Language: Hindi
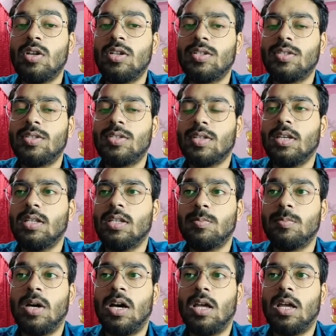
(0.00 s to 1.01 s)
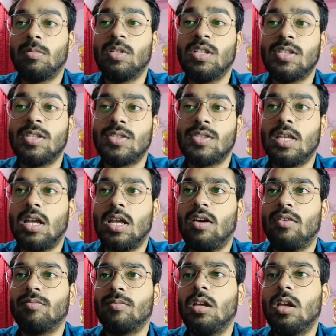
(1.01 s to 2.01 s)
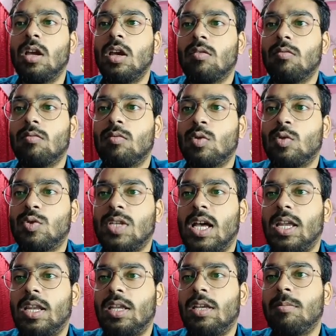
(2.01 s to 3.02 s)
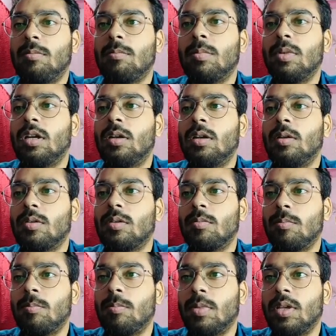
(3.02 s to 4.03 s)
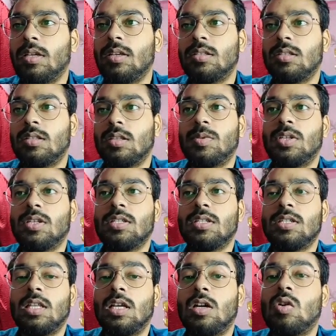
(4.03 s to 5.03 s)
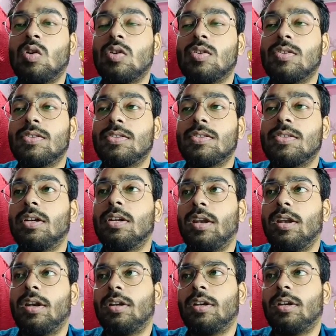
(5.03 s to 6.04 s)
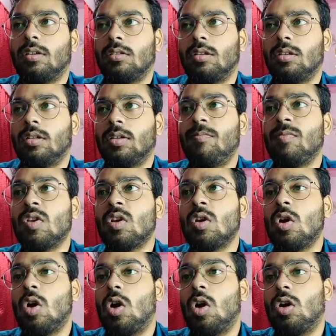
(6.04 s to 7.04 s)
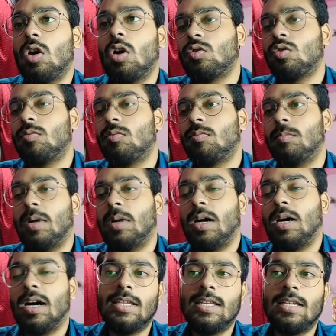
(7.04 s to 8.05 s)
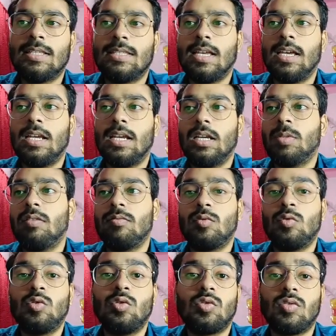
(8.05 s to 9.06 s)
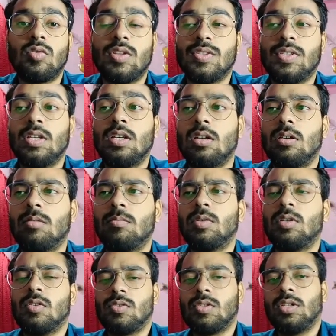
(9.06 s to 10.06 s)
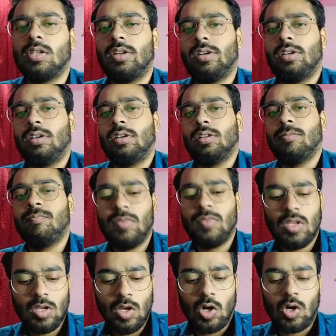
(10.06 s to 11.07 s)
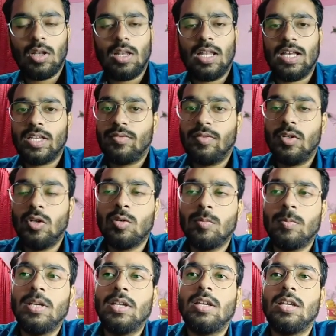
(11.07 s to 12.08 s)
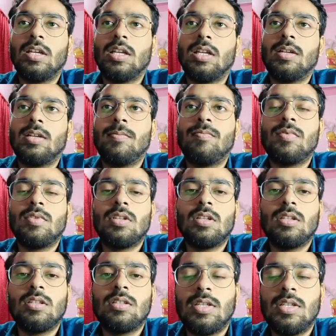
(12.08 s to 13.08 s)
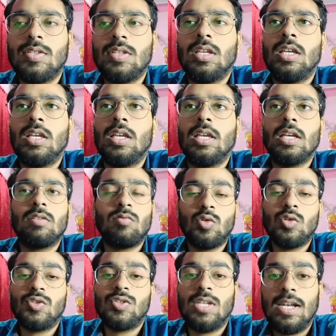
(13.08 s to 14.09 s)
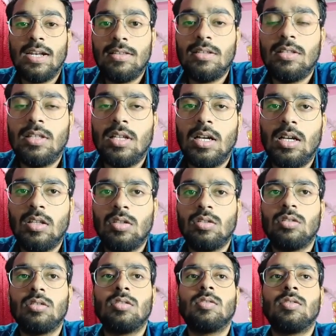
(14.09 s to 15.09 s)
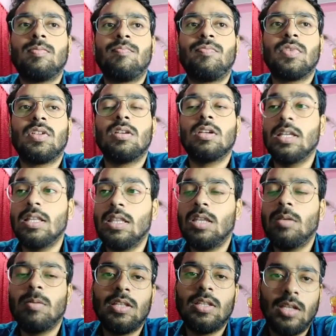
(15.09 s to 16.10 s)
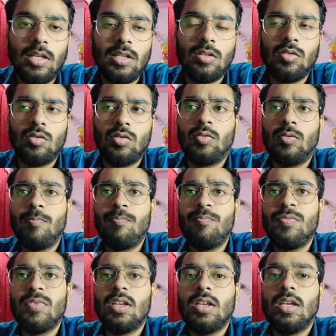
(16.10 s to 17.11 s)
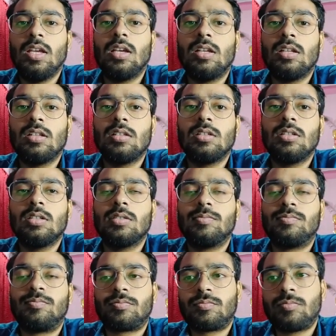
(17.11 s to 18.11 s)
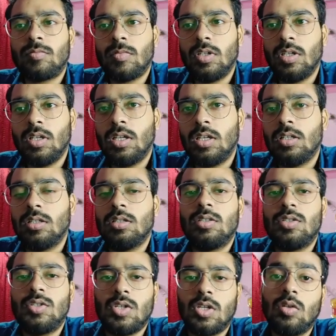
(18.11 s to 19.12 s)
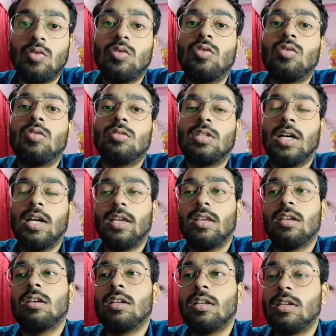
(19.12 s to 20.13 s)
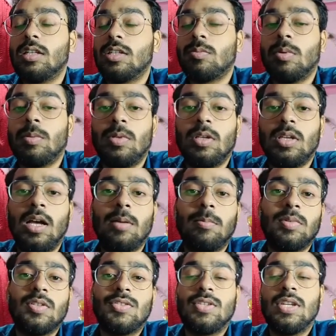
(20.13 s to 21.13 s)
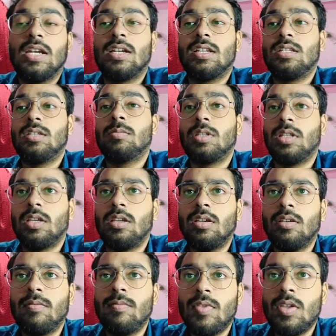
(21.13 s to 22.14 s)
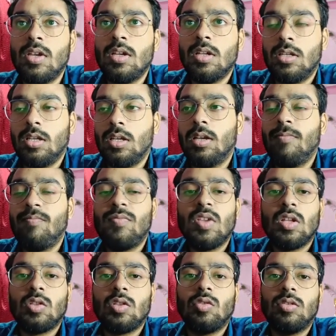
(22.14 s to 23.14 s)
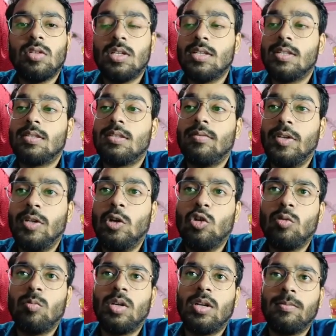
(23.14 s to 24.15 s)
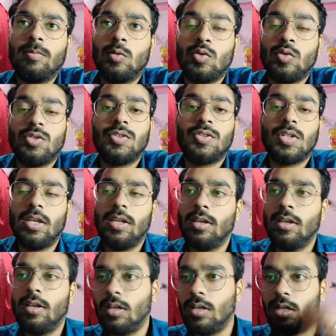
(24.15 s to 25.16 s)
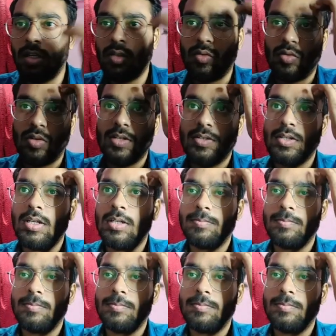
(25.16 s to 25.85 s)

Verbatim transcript: हैं इस बार में इस ग्राफ में वो सारे मिड में ही सबसे ज़्यादा कंसंट्रेटेड हैं ठीक है और जो बाहरी के साइड में है वो थोड़े से कम कंसंट्रेटेड हैं और लास्ट वीडियो में जैसे एक वो स्ट्रैटेजी था तो हिंदी में ही था तो एक एक जन को था कि हाँ इंग्लिश में भी आप स्ट्रैटेजी बताइए ठीक है तो इस वीडियो में हम कोशिश करेंगे कि थोड़ा सा